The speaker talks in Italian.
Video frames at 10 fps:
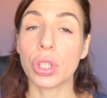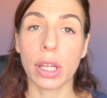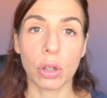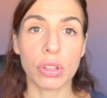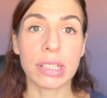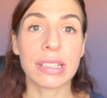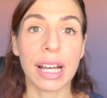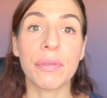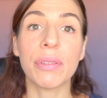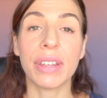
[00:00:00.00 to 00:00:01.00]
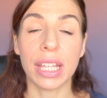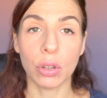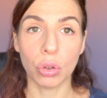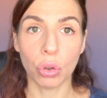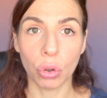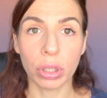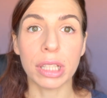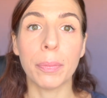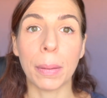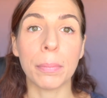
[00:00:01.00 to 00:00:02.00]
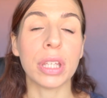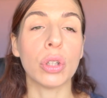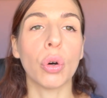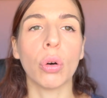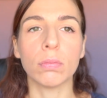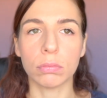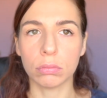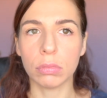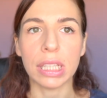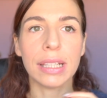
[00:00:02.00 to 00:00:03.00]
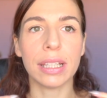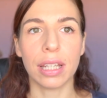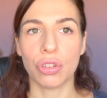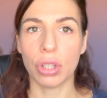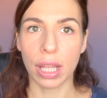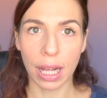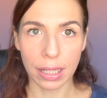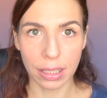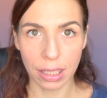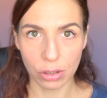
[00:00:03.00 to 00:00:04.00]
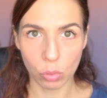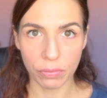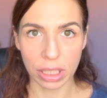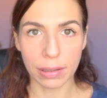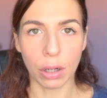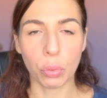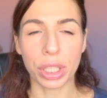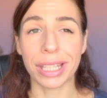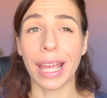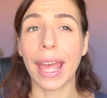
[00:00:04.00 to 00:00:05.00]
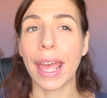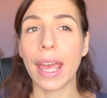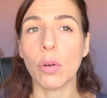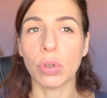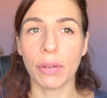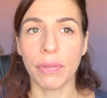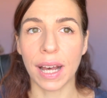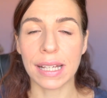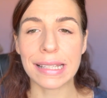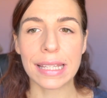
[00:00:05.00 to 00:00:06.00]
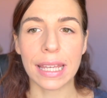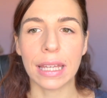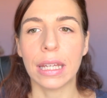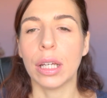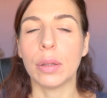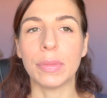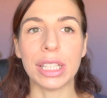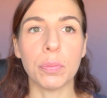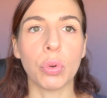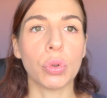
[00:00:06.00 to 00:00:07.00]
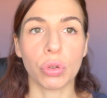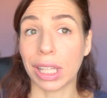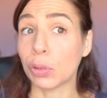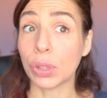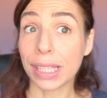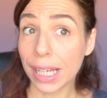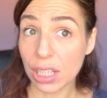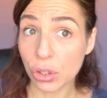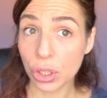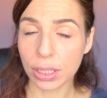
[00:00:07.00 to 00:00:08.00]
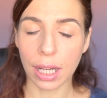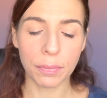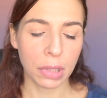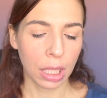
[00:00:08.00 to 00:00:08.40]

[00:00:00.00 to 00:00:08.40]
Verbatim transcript: che cosa sta vivendo il bambino in linea generale nella sua vita, quindi è una fase tipo uno scatto di crescita,